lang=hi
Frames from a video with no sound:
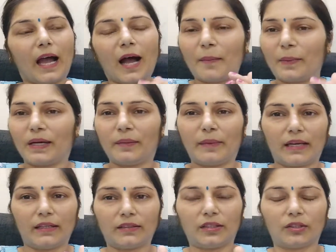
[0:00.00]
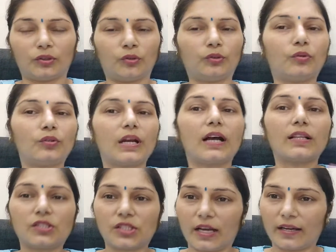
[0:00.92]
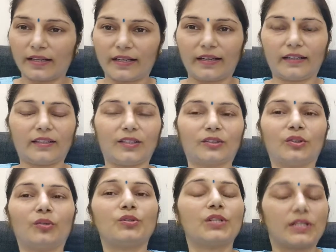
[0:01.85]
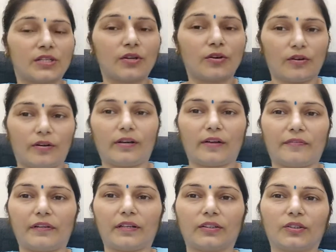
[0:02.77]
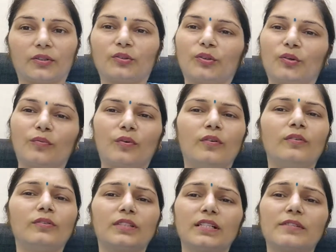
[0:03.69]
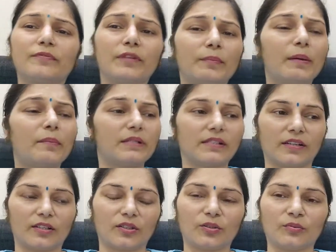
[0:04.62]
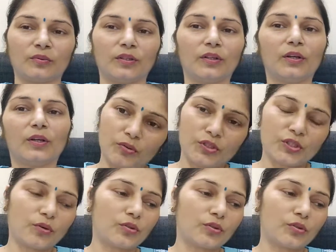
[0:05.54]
आप अगर मेहनत करते हो तो कुछ अच्छा क्रिएट करते हो कुछ अच्छी कोरियोग्राफी करते हो तो वो चीज़ फिर मैं मिस करती हूँ कुछ ना